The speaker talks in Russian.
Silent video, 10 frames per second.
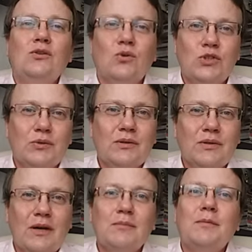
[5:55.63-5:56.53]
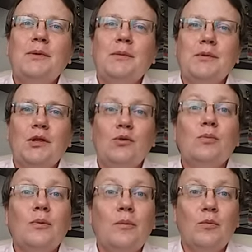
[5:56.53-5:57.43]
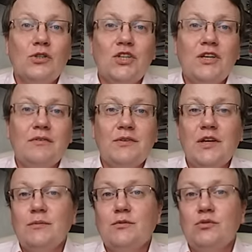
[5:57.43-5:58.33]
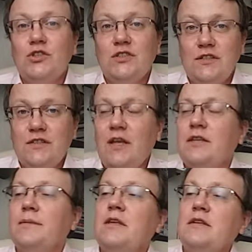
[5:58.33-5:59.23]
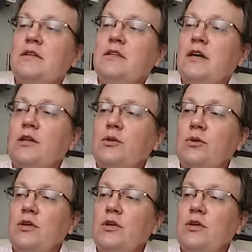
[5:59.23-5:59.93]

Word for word: тоже вот как бы преподают, можно их во всяком случае застать, если так оно